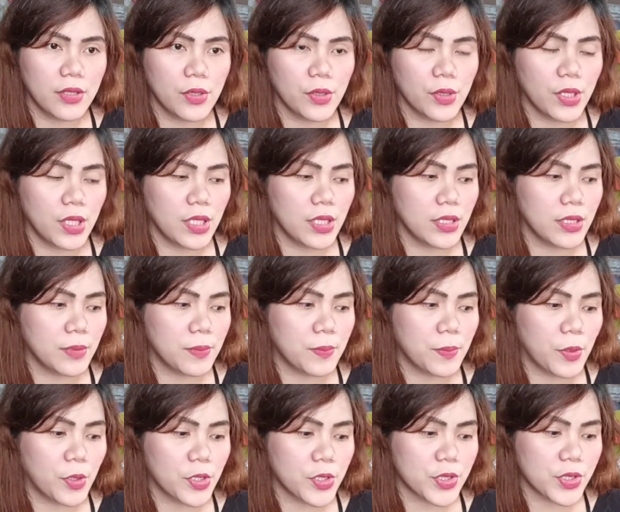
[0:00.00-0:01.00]
yung inner
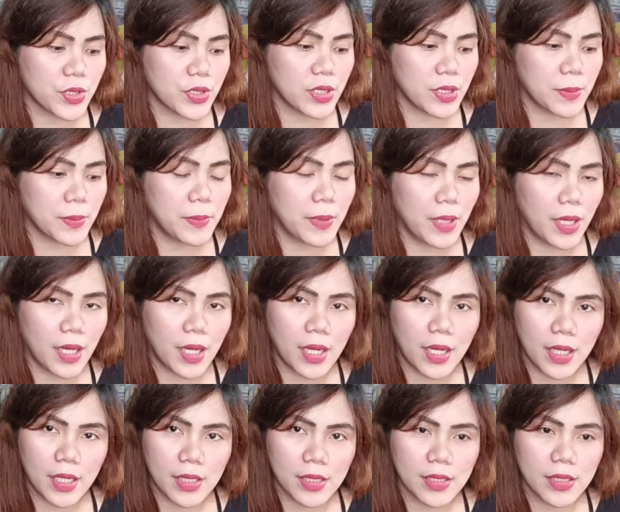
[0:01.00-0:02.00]
portion ng
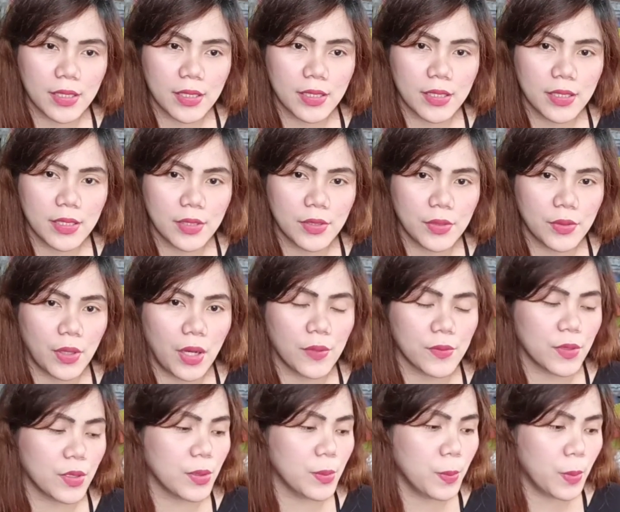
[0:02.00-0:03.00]
bag, yung
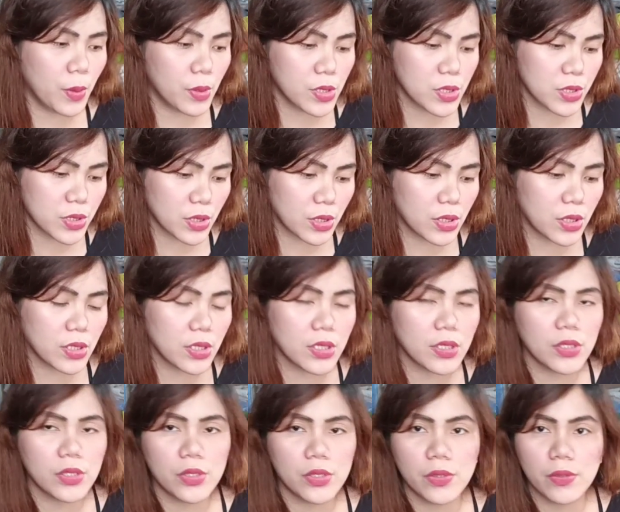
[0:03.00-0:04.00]
outer portion,
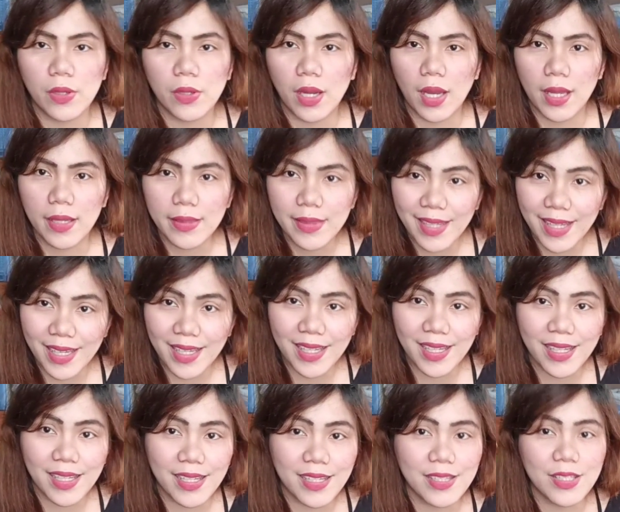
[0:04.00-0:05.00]
yung
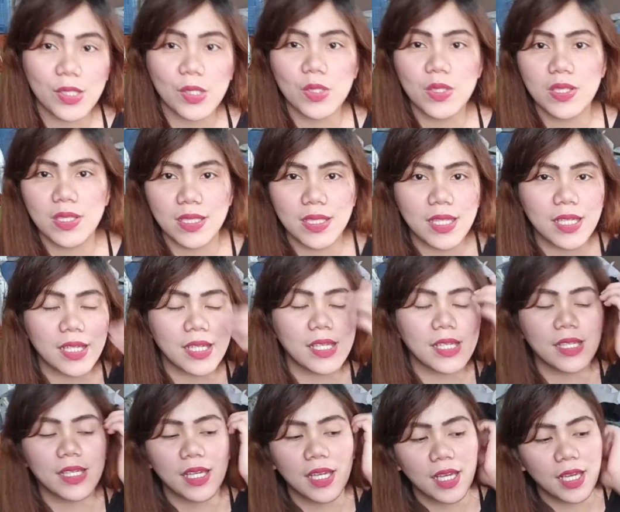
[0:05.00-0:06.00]
handle, yung
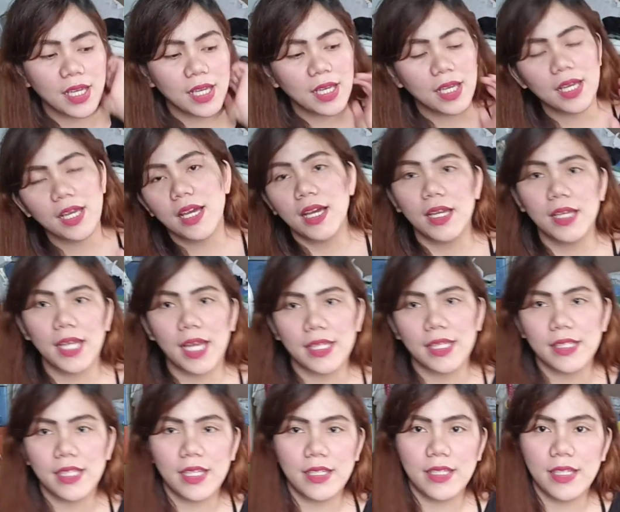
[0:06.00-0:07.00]
sling.
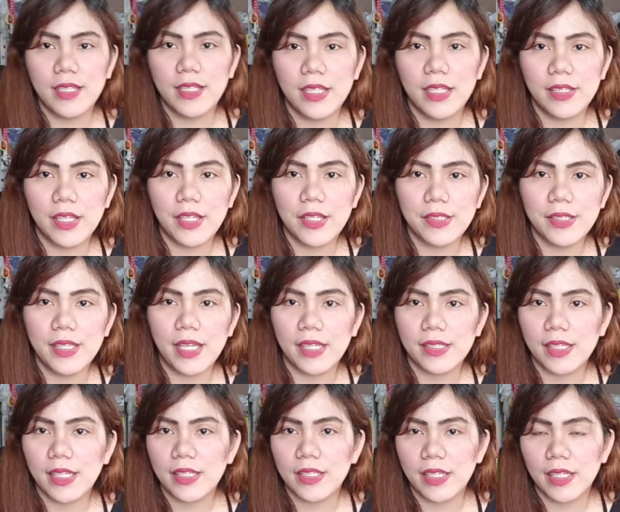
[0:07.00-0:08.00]
Yan, i-detailed
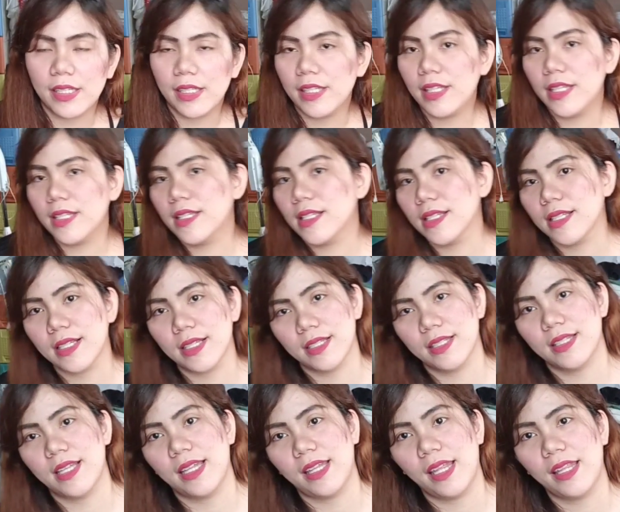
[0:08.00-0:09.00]
natin yan.
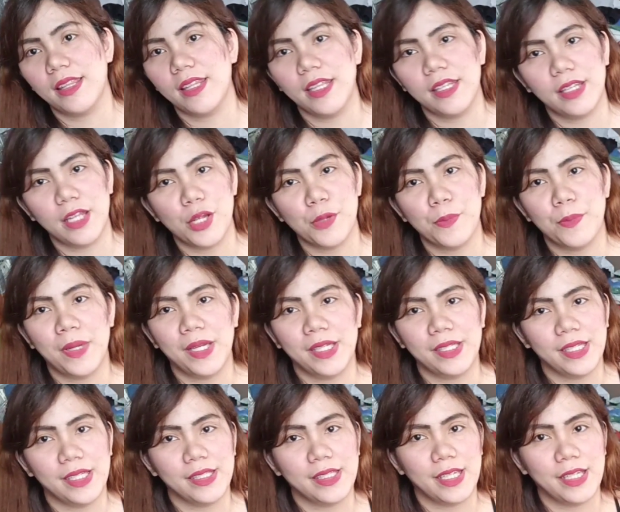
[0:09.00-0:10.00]
I-discuss natin detail by
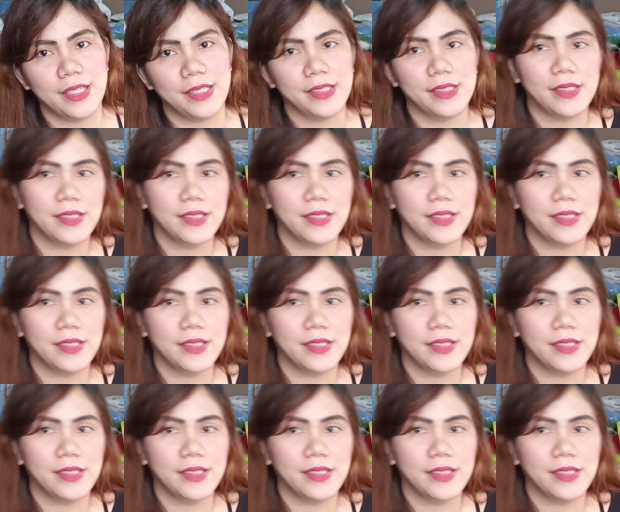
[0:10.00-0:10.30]
detail.